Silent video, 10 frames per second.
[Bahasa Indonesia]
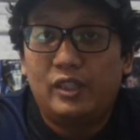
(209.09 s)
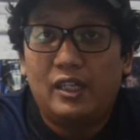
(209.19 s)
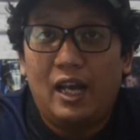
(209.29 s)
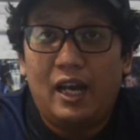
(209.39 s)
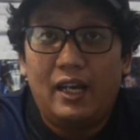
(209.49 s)

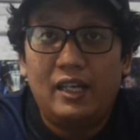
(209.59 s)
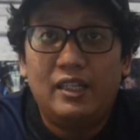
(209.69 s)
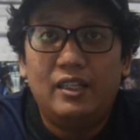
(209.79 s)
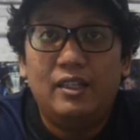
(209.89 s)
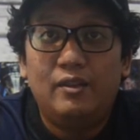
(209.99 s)
cadangan
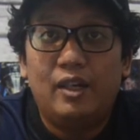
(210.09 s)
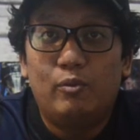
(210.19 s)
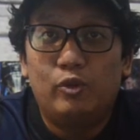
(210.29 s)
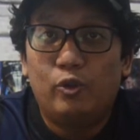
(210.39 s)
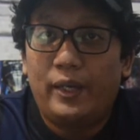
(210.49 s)
lagi nggak
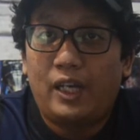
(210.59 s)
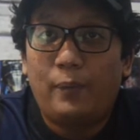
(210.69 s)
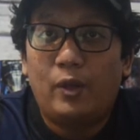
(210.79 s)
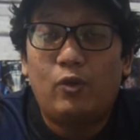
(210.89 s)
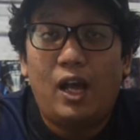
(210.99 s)
butuh
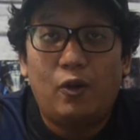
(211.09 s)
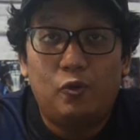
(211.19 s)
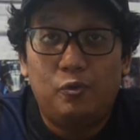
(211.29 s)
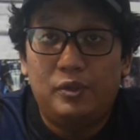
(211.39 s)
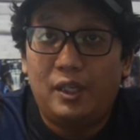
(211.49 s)
backup
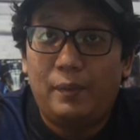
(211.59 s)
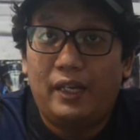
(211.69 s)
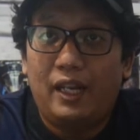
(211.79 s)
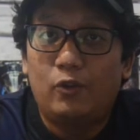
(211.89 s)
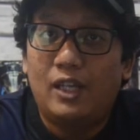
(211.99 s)
Lukaku bisa
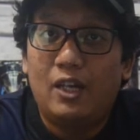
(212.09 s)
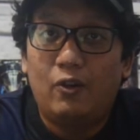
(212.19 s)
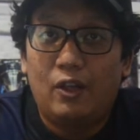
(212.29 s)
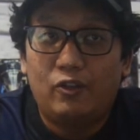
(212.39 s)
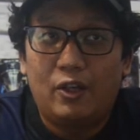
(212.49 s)
pakai
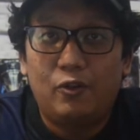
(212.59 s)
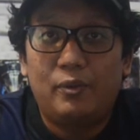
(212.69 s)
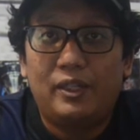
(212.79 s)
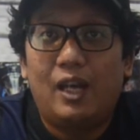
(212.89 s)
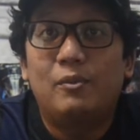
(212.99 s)
Lautaro Lautaro
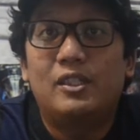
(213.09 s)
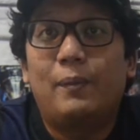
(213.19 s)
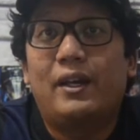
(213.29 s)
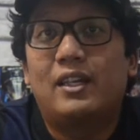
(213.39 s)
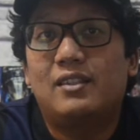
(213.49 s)
bisa
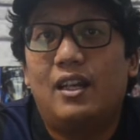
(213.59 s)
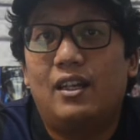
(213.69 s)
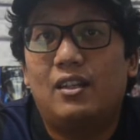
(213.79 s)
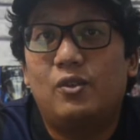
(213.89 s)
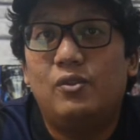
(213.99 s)
pakai
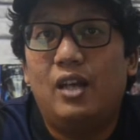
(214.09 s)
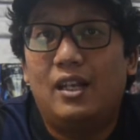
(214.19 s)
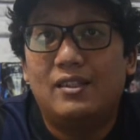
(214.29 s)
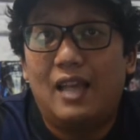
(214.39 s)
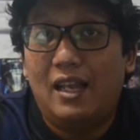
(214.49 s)
striker
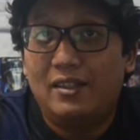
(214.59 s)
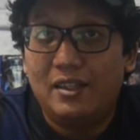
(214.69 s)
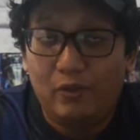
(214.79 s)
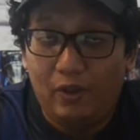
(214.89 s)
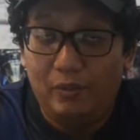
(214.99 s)
tunggal
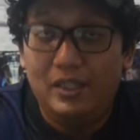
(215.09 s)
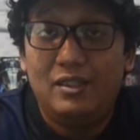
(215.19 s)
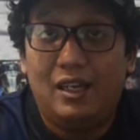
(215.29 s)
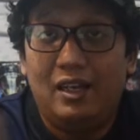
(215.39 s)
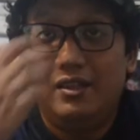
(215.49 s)
Sanchez juga
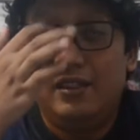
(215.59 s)
bisa